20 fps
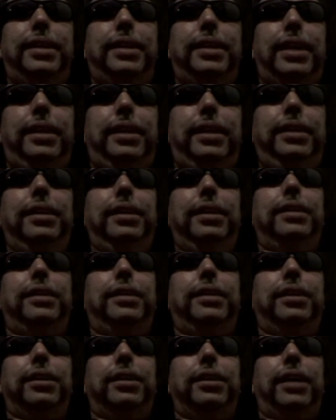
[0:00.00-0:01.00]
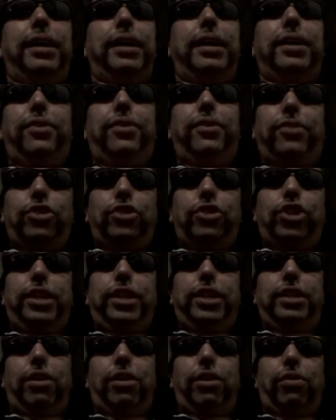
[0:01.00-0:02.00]
der hier die
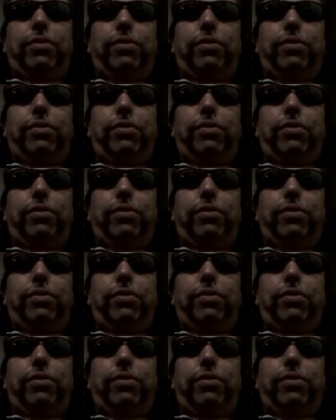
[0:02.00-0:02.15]
NS-Geschichte